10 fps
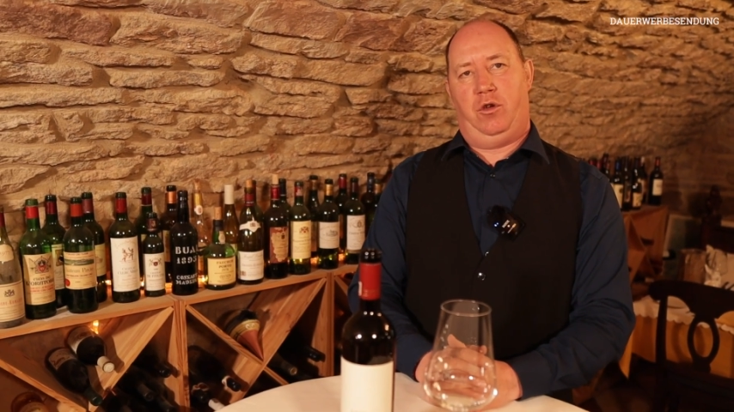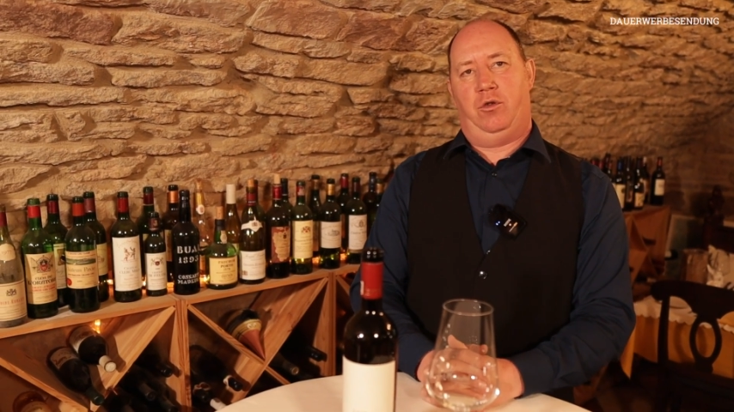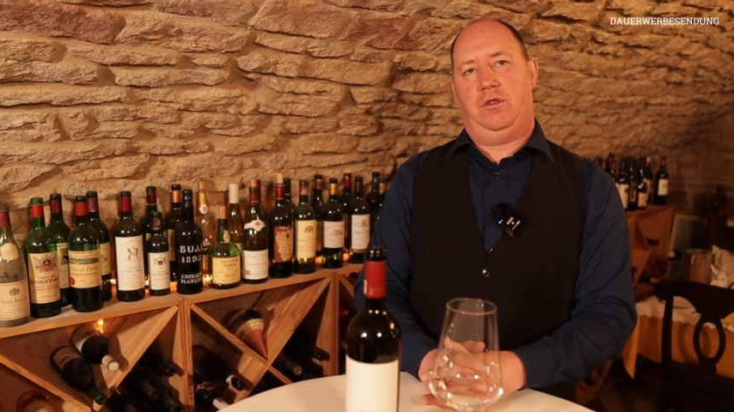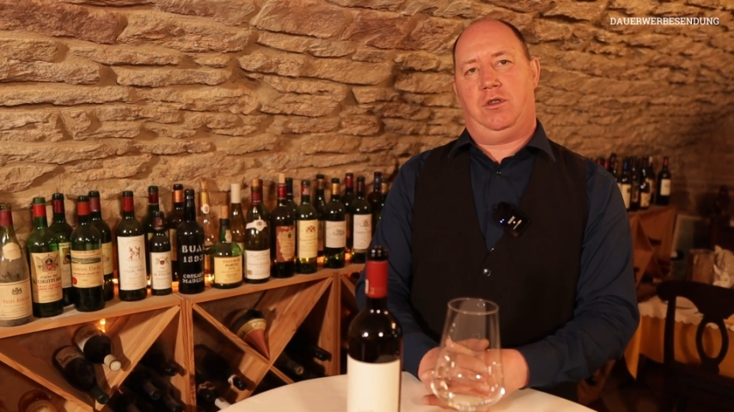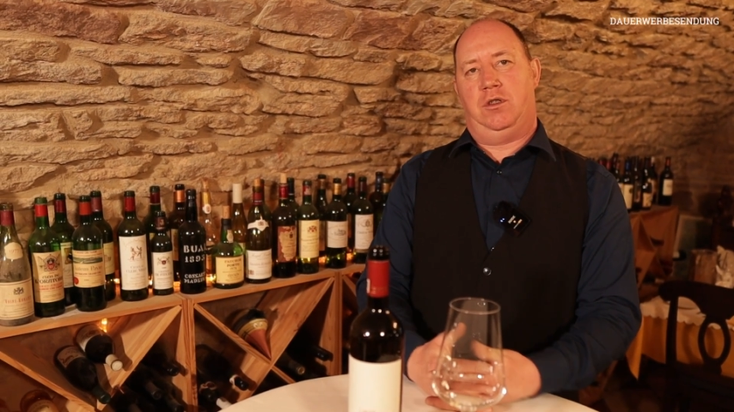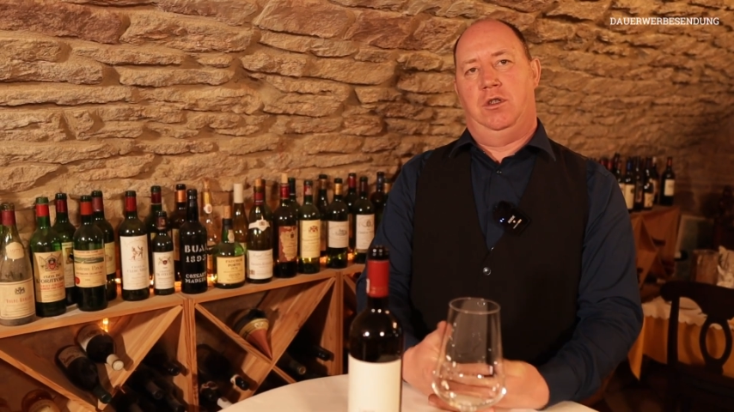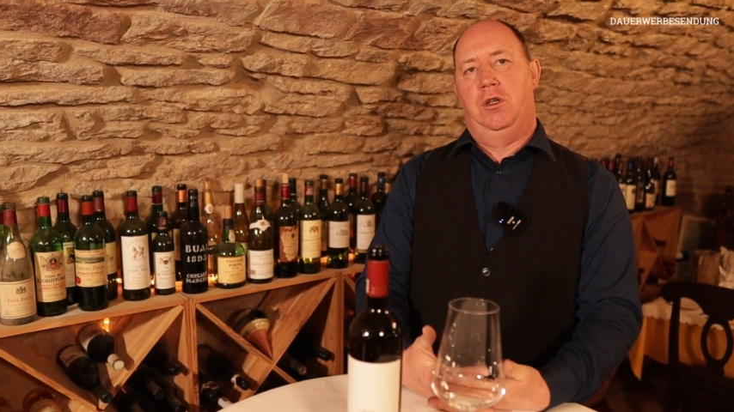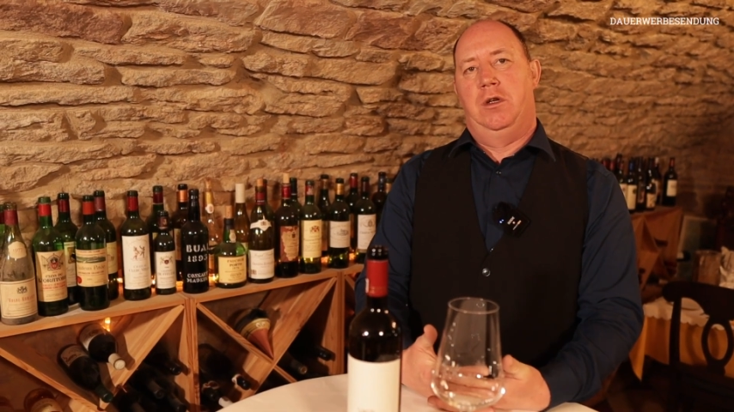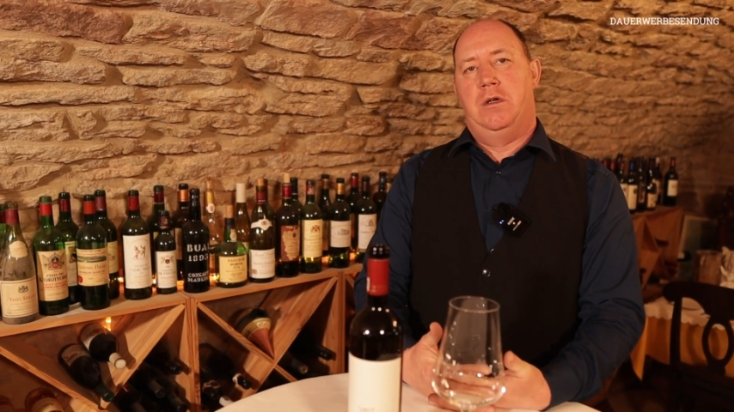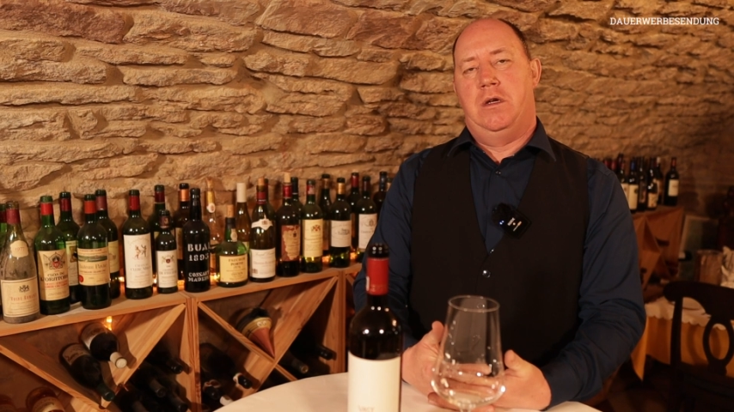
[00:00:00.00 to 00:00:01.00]
für uns,
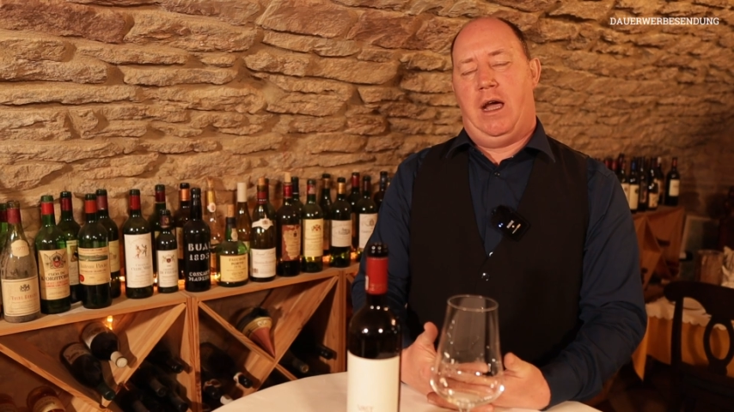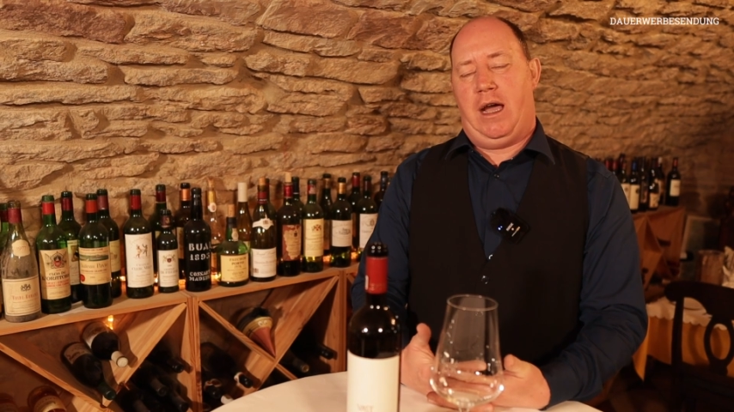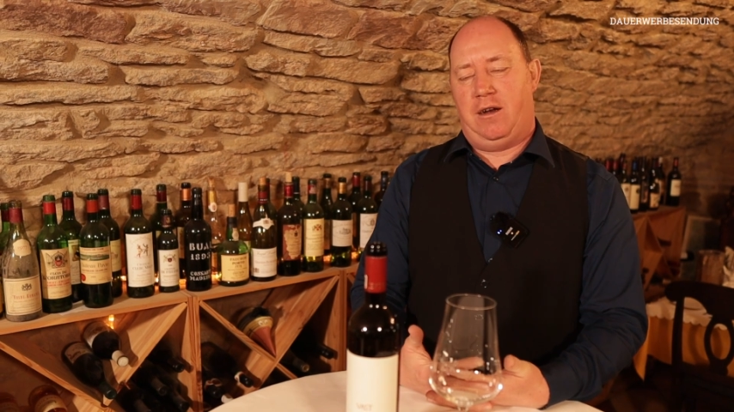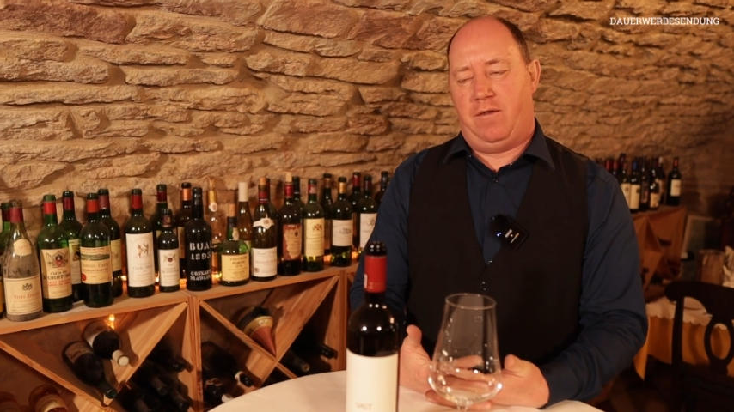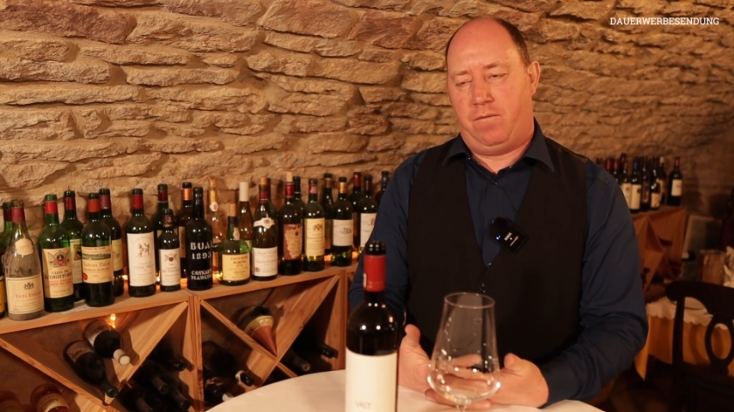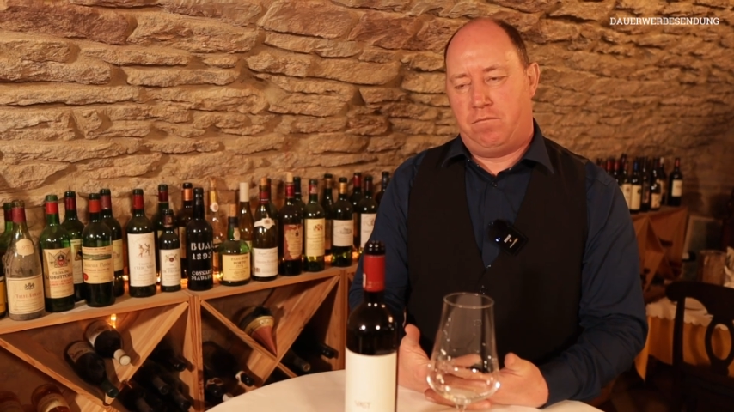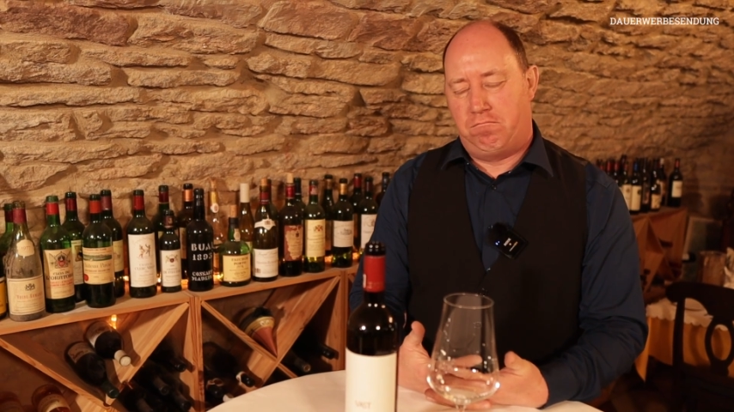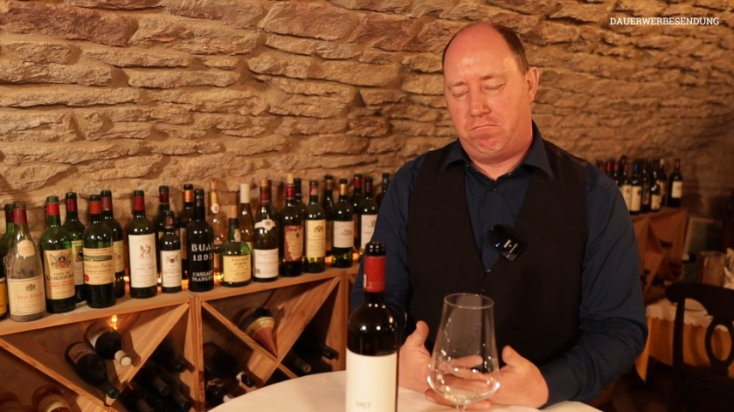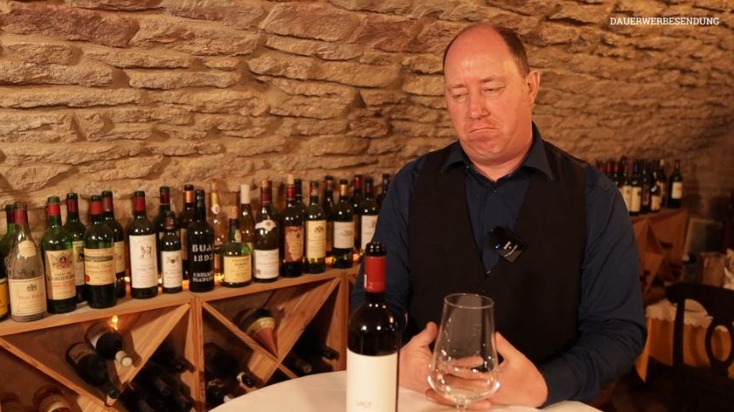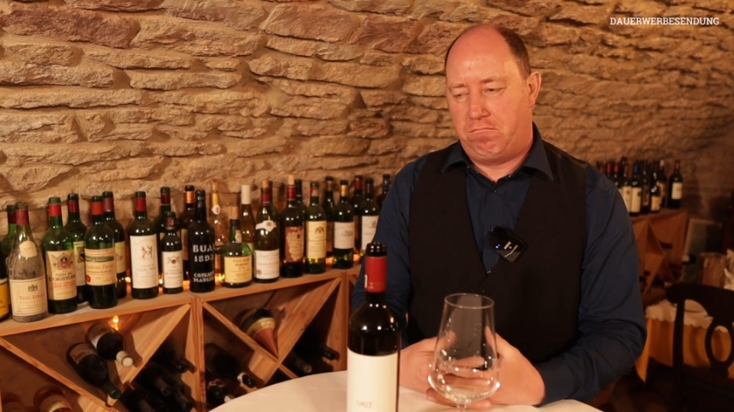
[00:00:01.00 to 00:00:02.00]
einen,